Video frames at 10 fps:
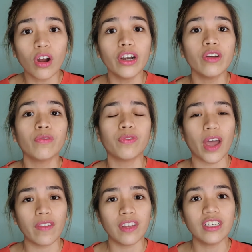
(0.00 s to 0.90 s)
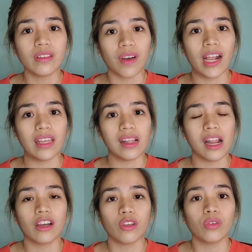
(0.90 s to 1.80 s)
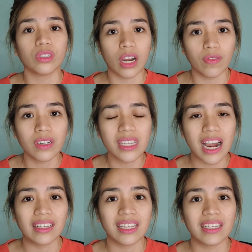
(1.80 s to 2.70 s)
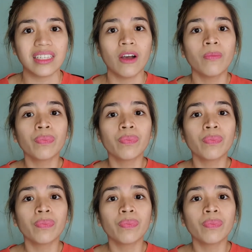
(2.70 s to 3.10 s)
or yung 5 years valid lang yung driver's license,